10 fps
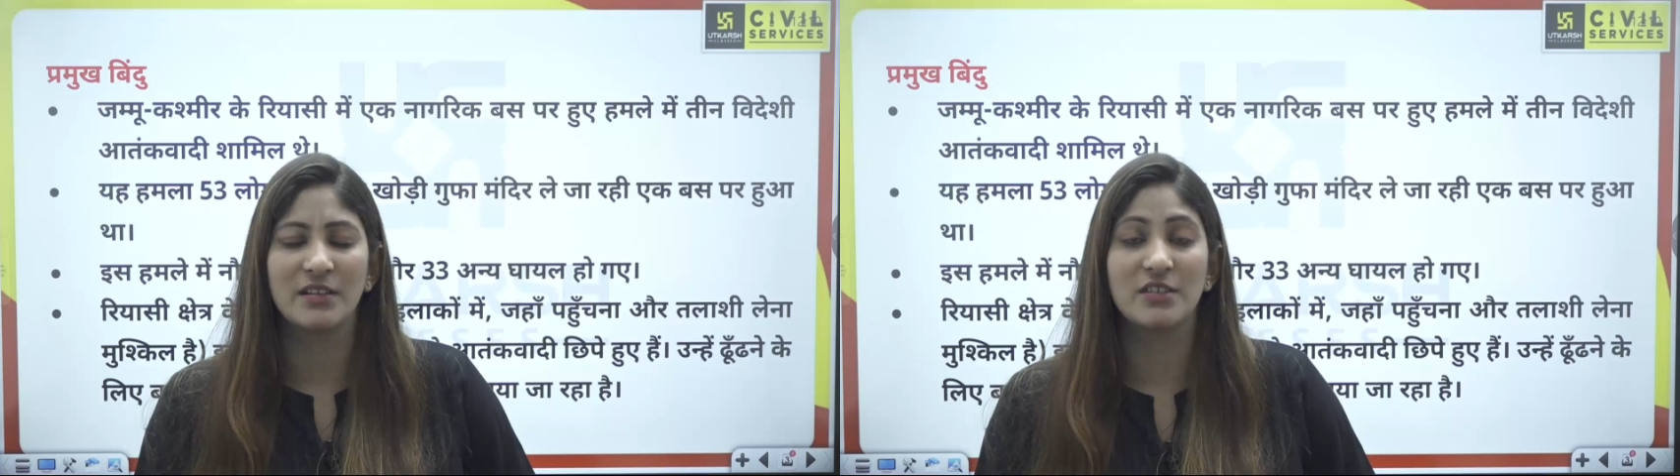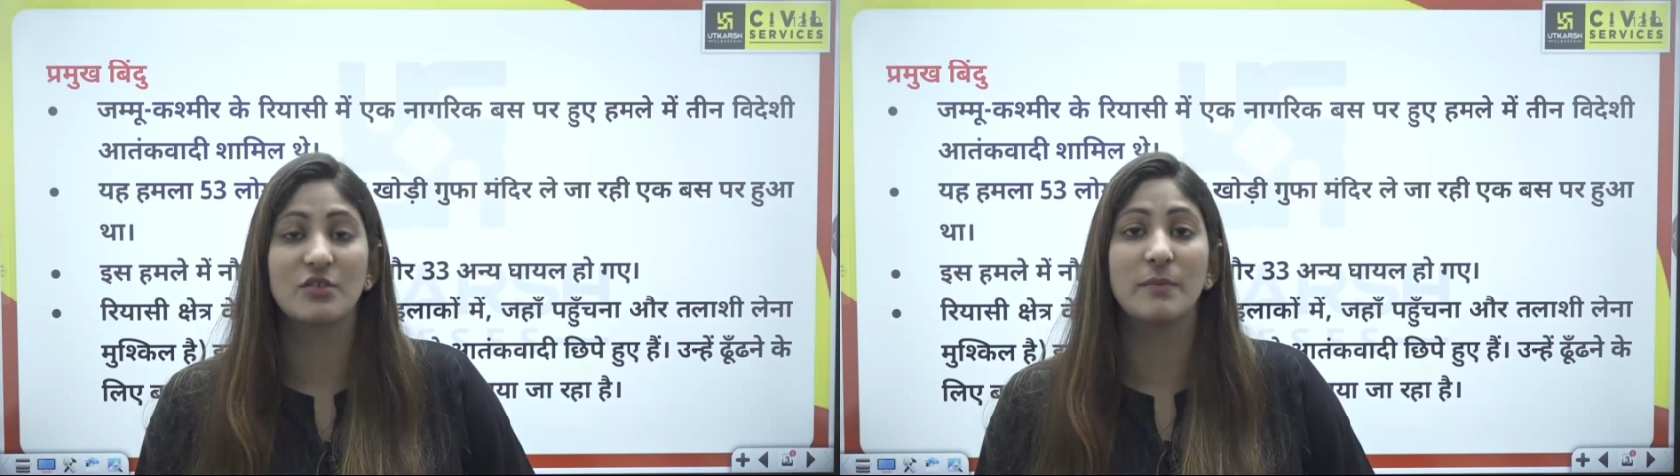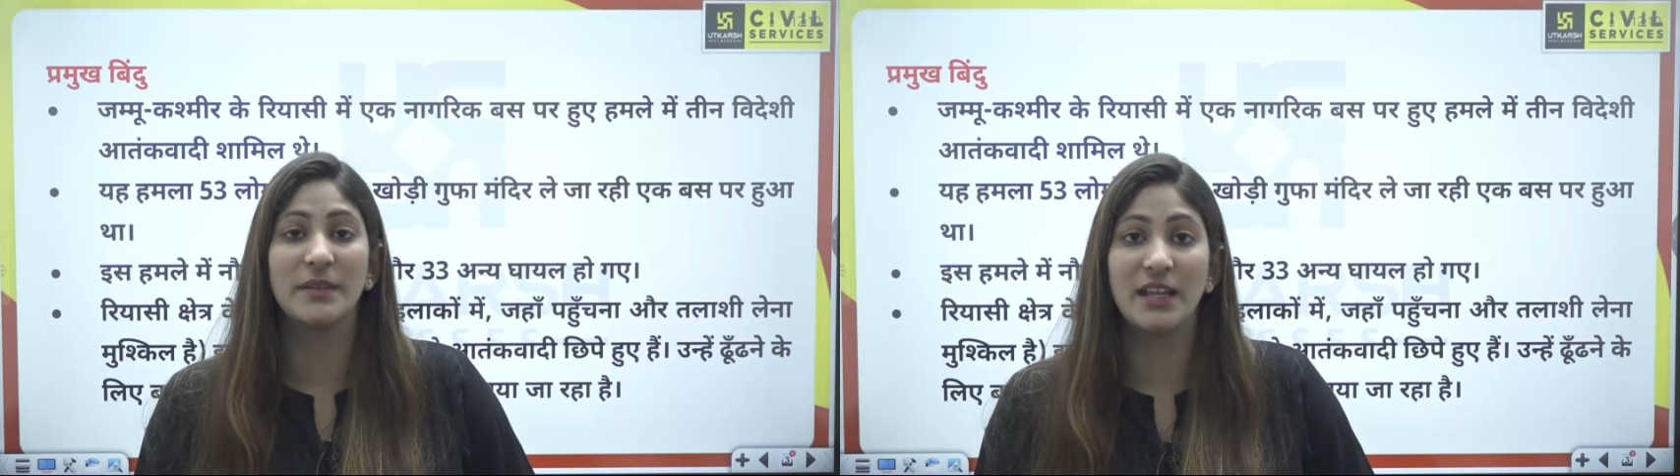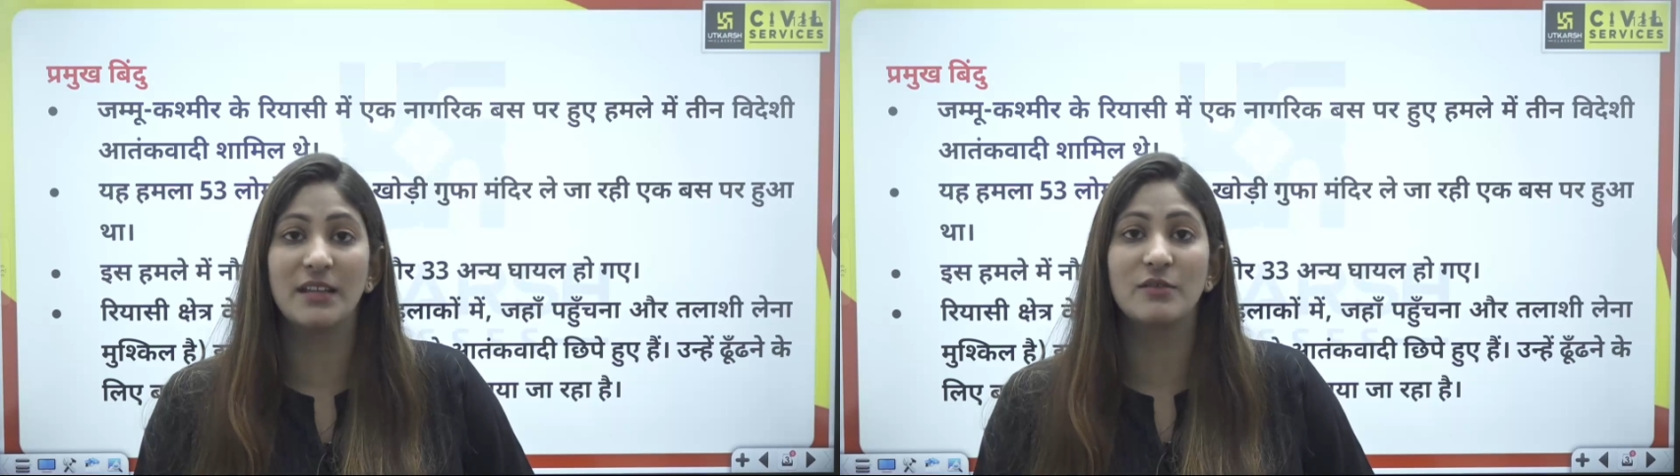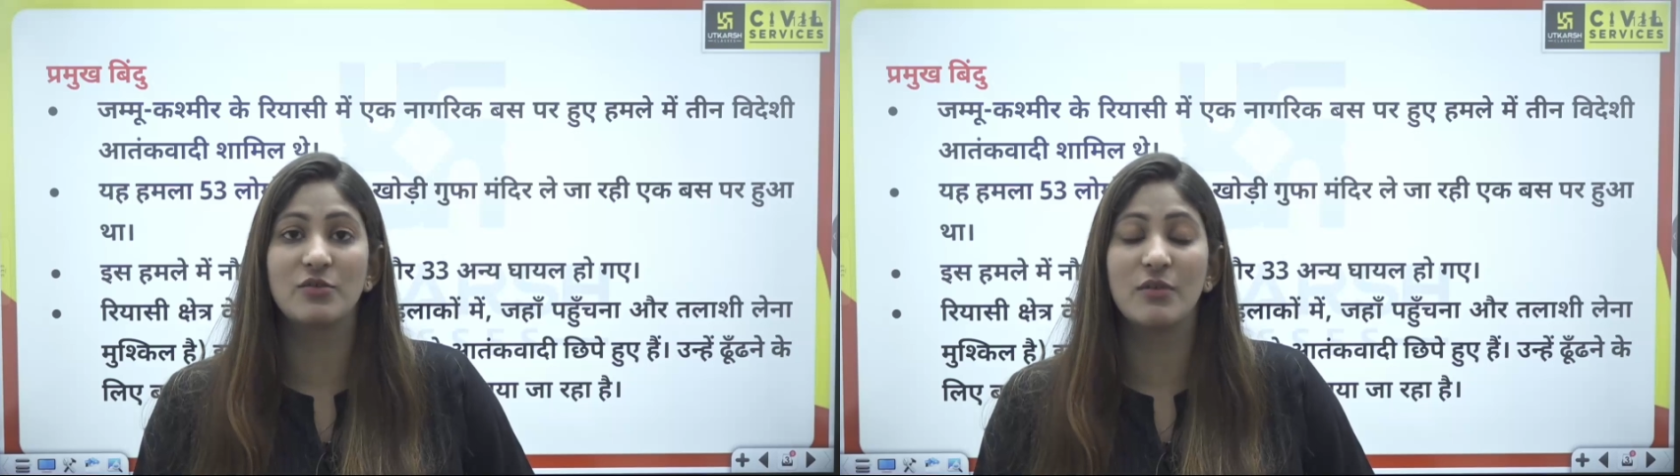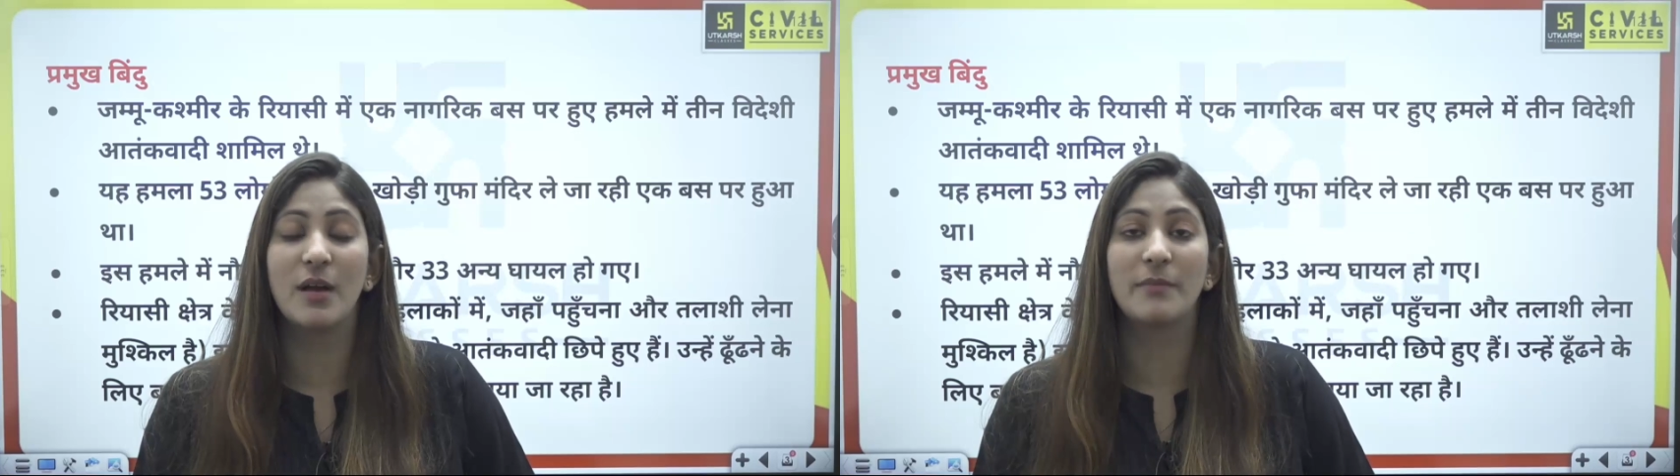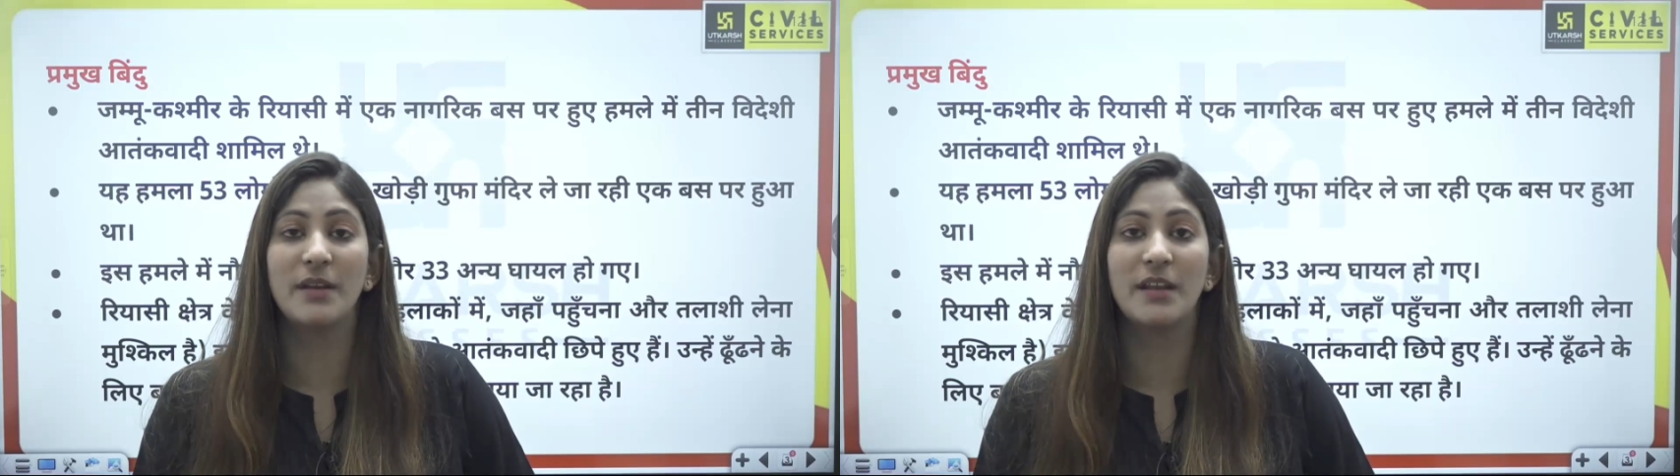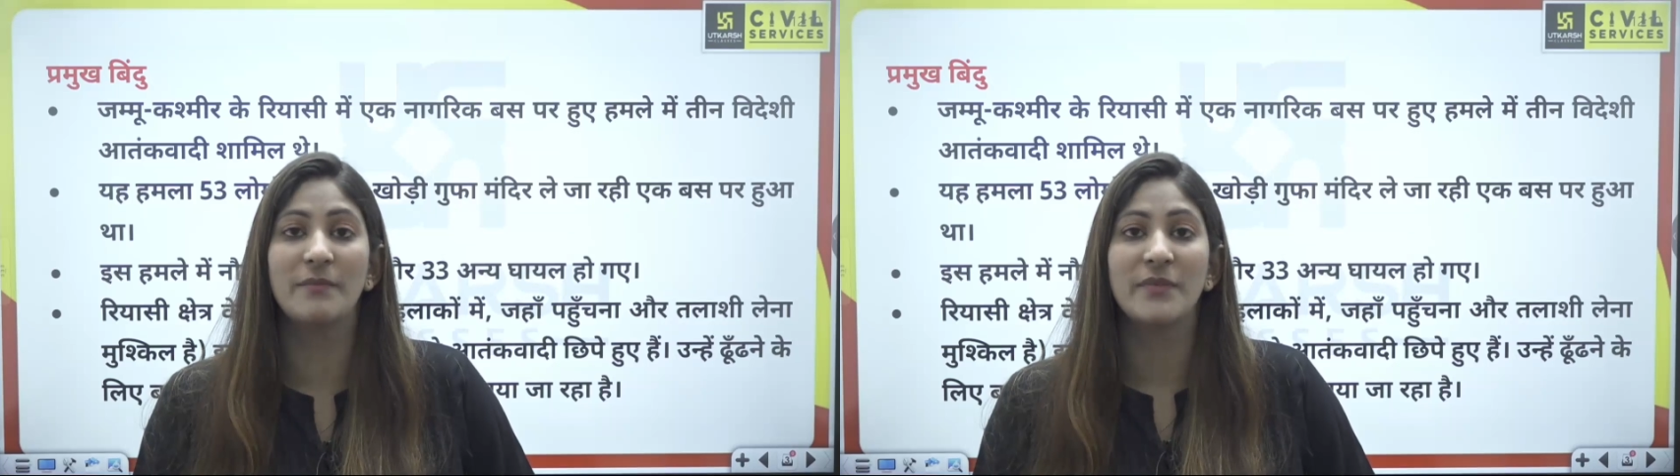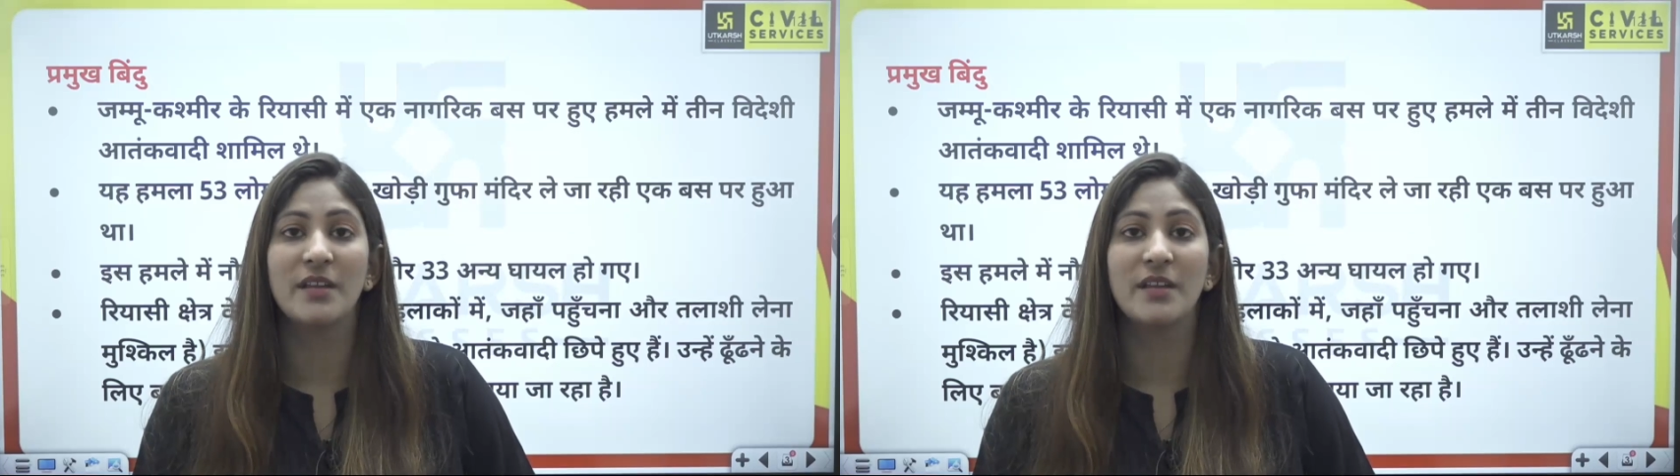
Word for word: जिसको पता जो अपने